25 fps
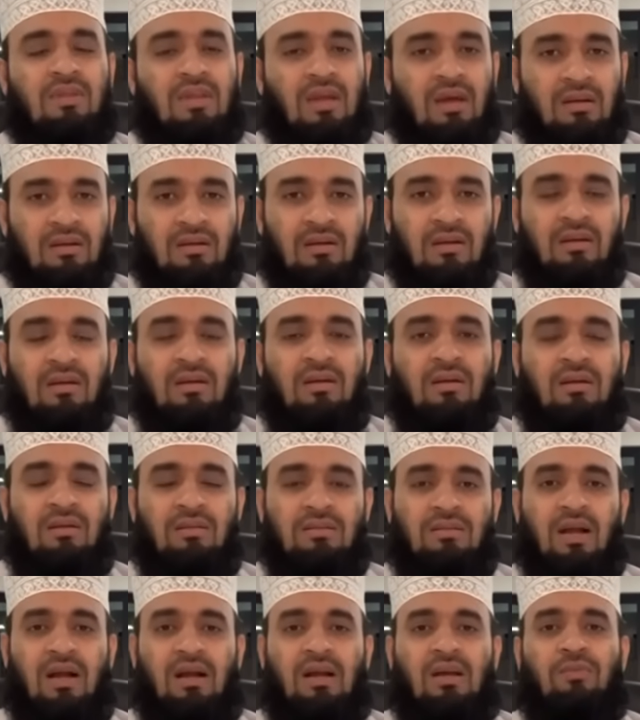তার
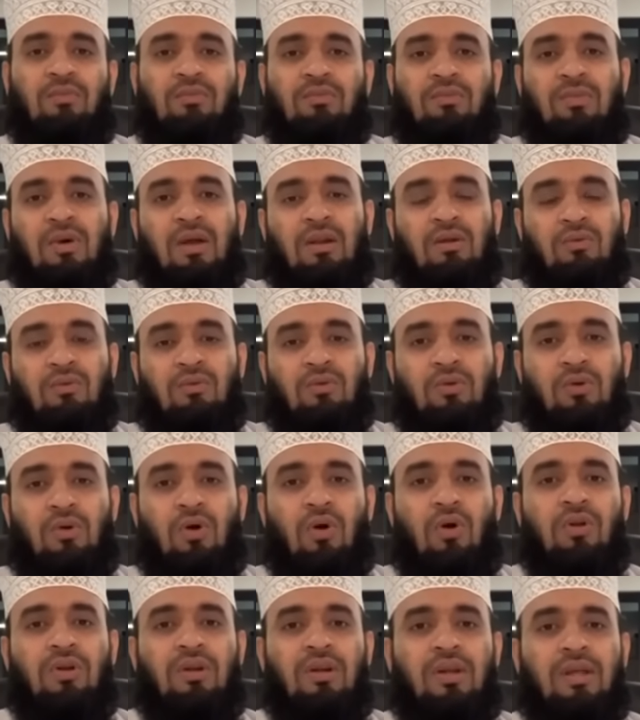থাকার মতো ভালো কোনো
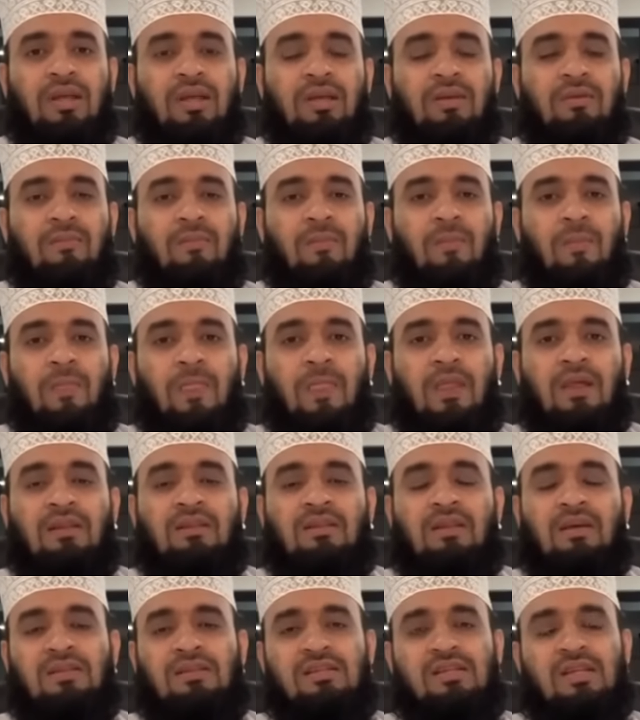ঘন নেই
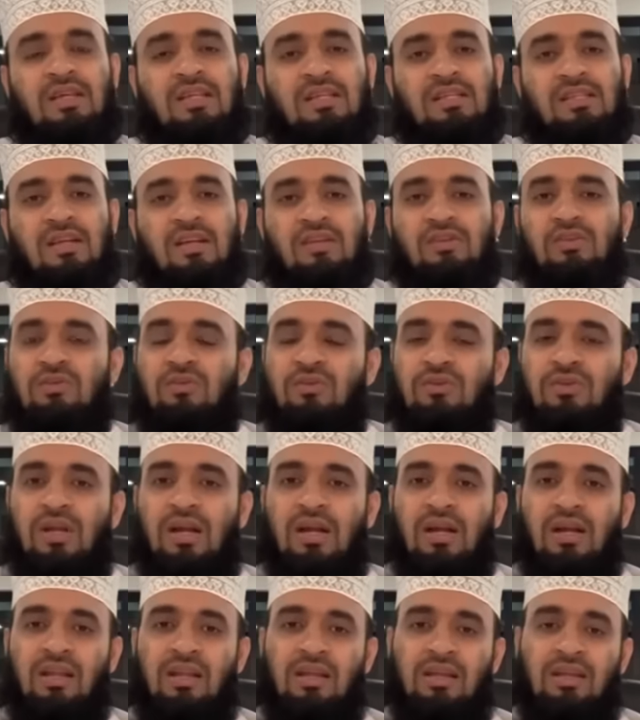তার চিকিৎসার জন্য
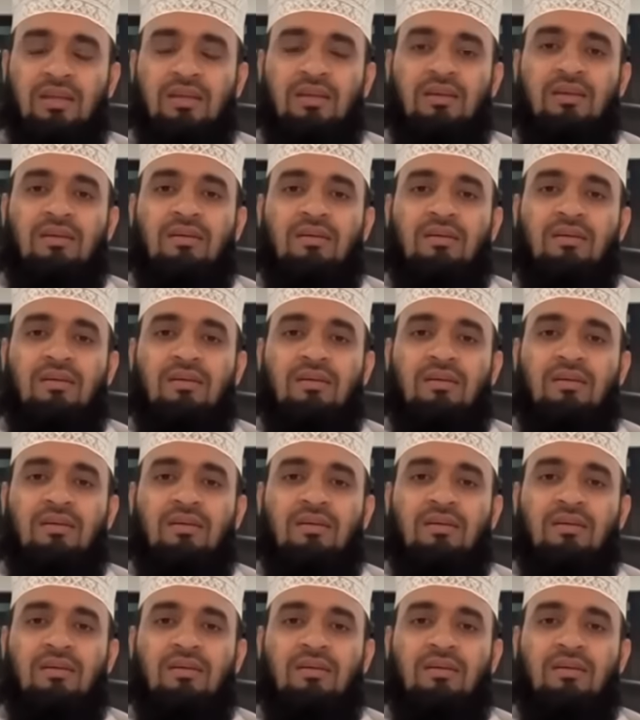টাকা নেই